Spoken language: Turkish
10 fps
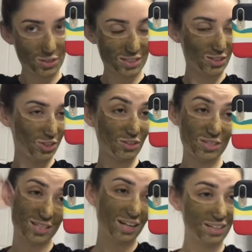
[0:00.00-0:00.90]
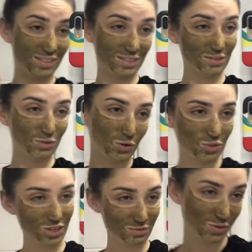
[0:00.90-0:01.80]
İşte ısrar etti. Vlog
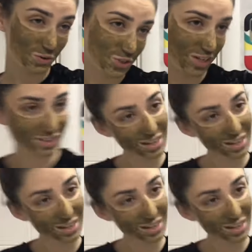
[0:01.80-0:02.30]
çek, vlog çek.